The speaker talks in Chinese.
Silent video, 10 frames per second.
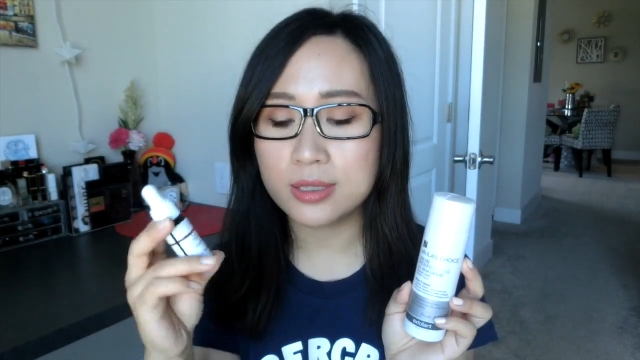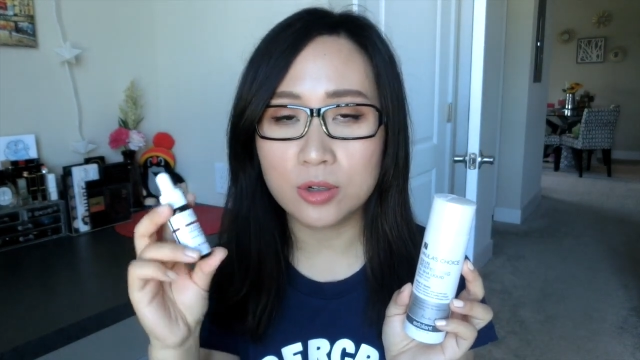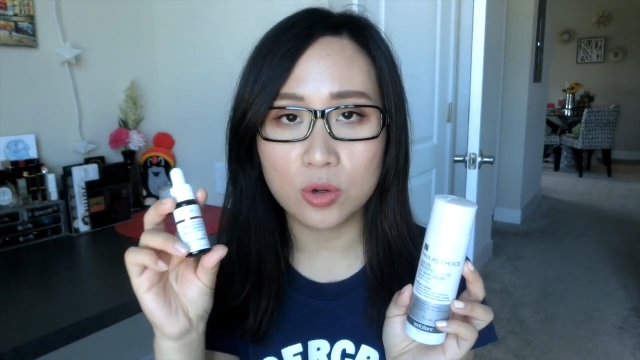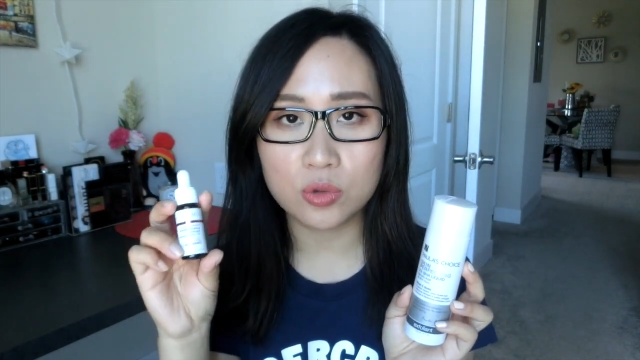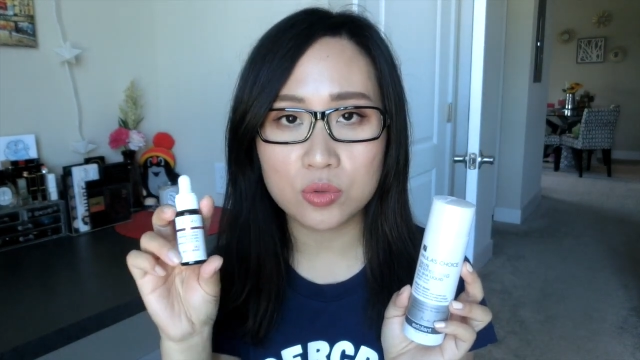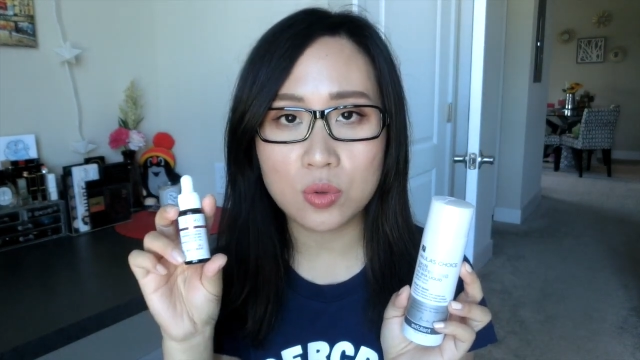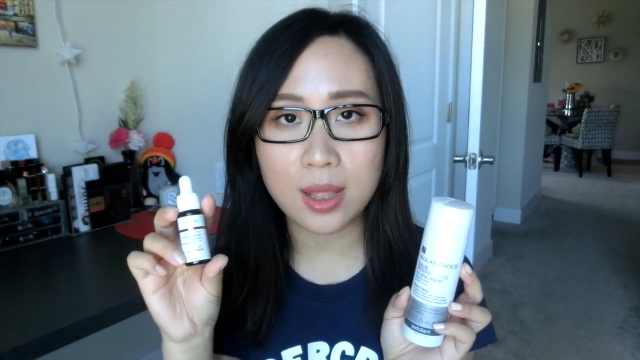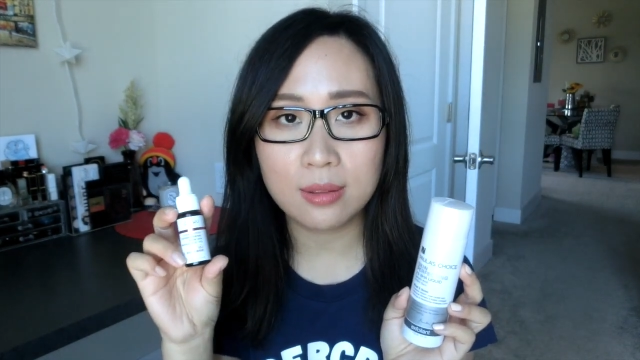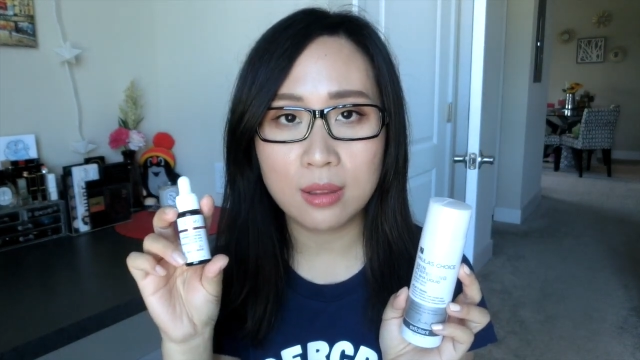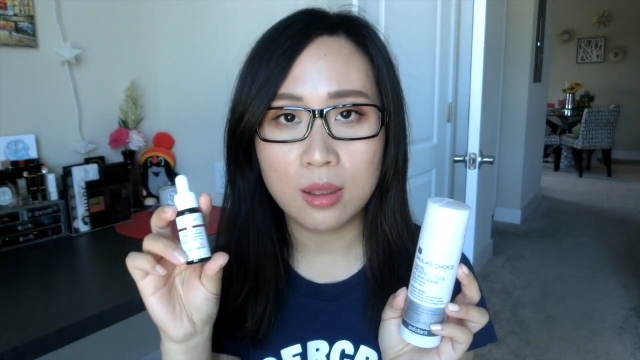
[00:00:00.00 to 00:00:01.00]
杏仁
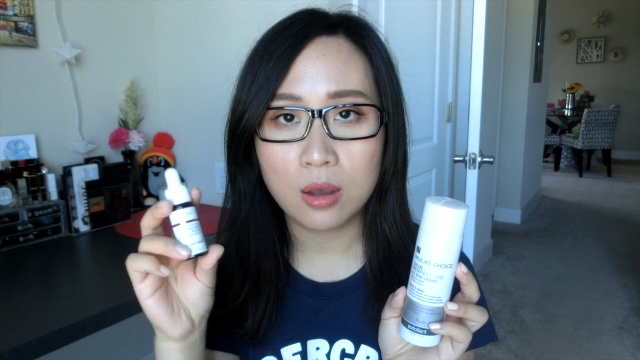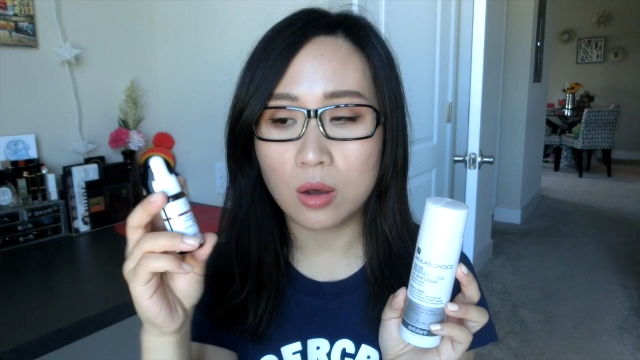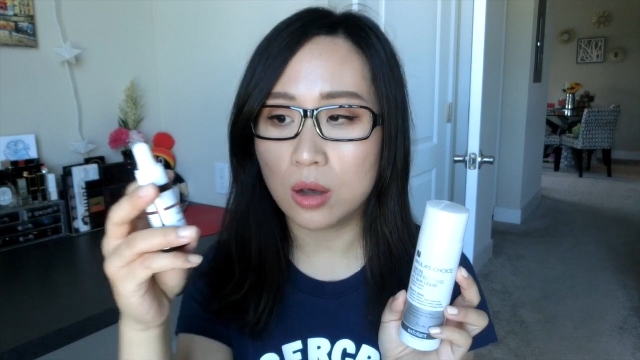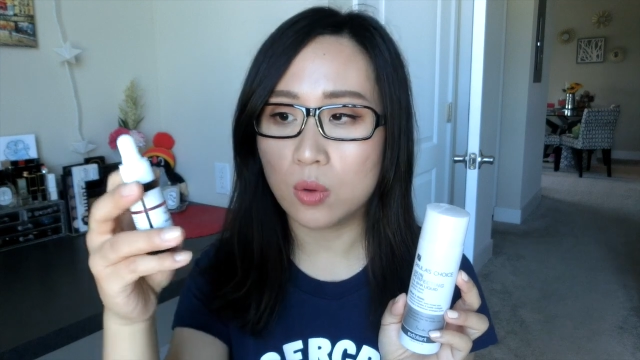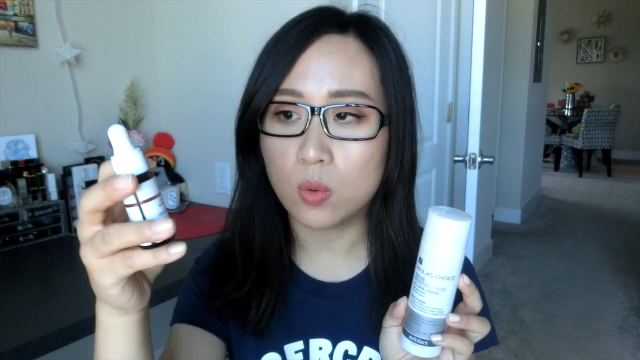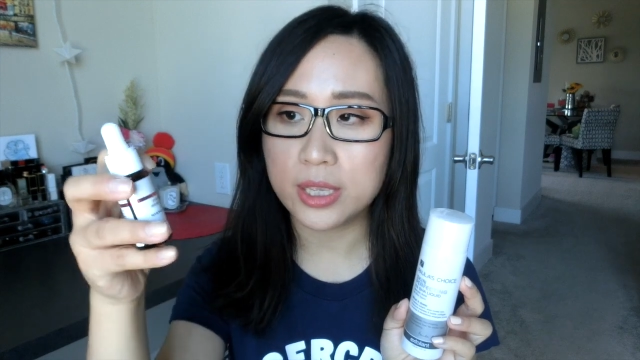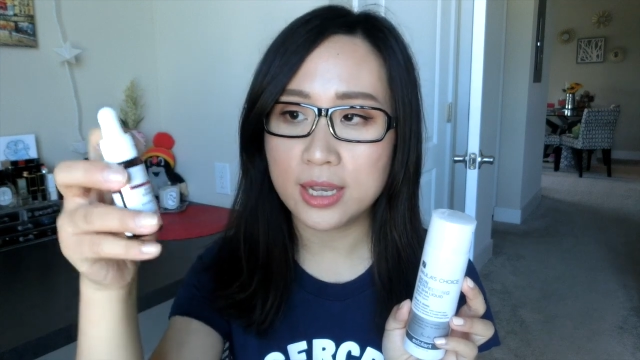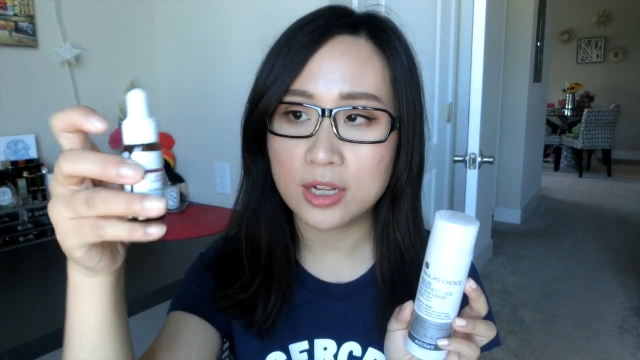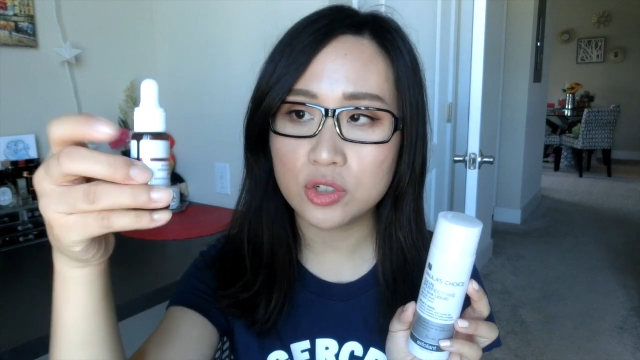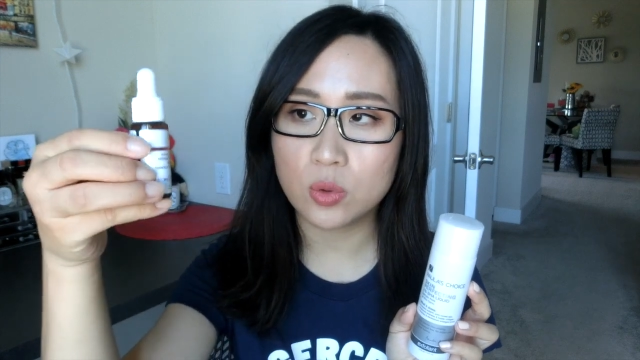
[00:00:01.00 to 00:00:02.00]
酸我
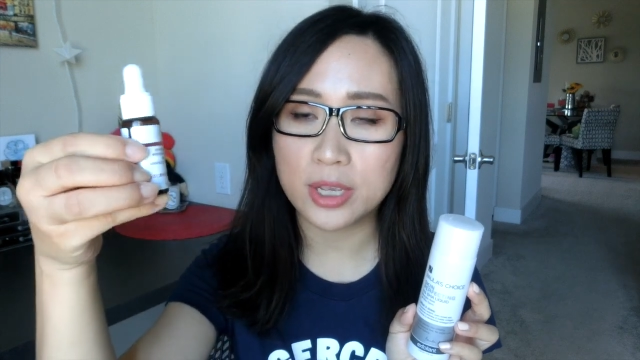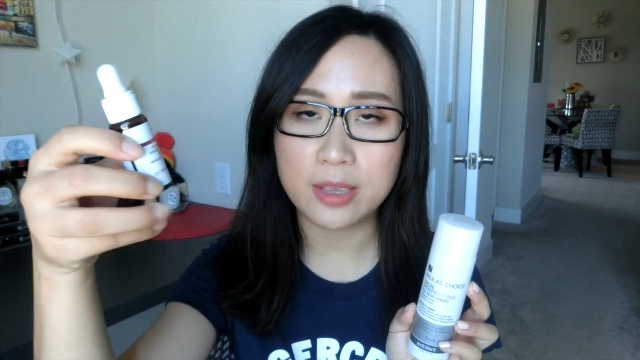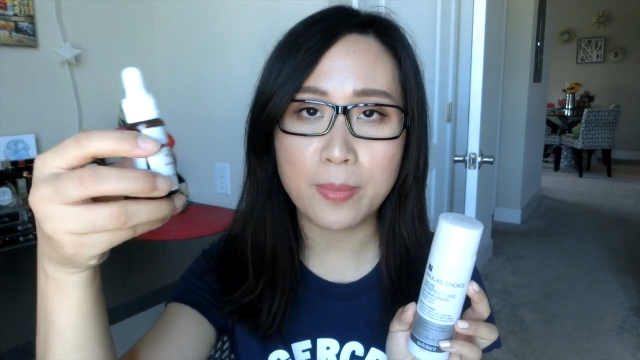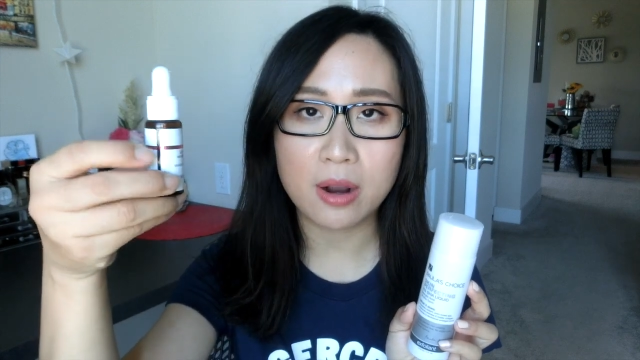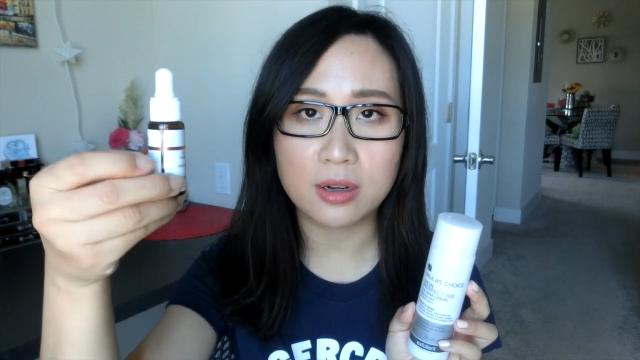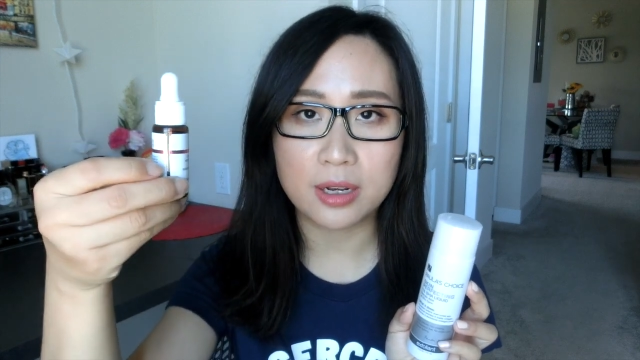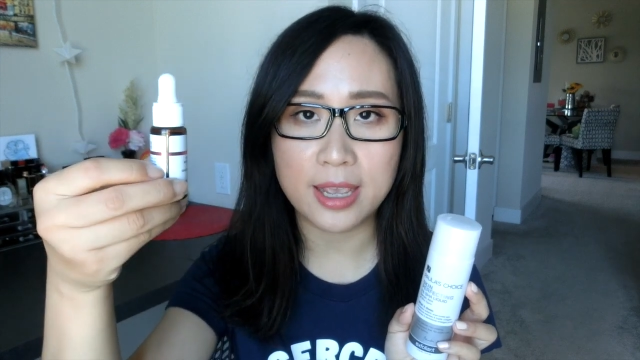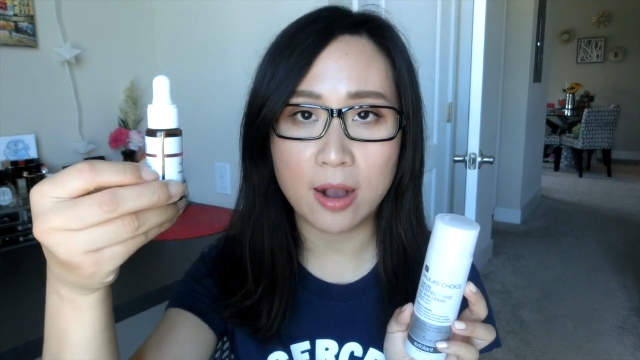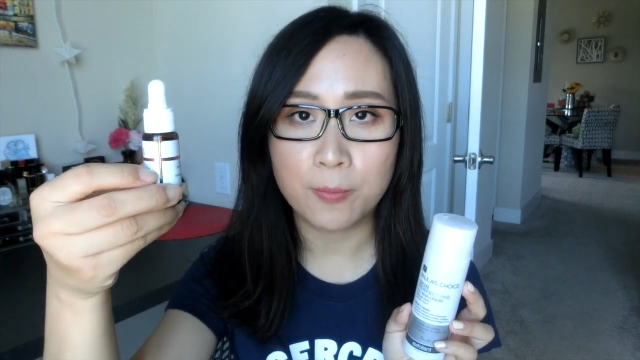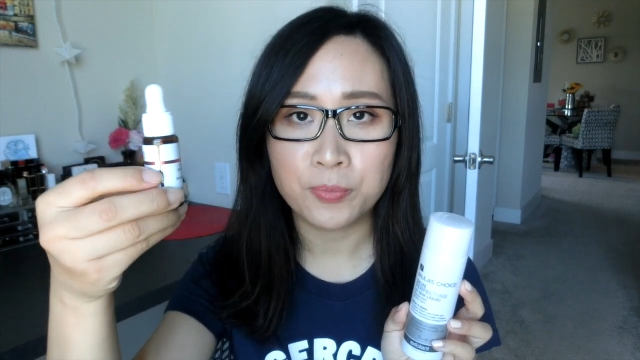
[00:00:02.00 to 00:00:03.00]
应该是用了1半的
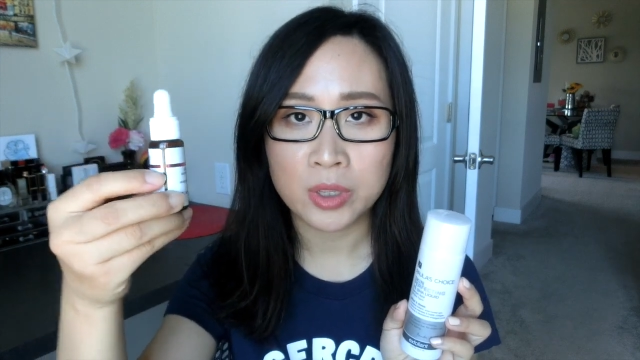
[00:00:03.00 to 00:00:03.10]
量，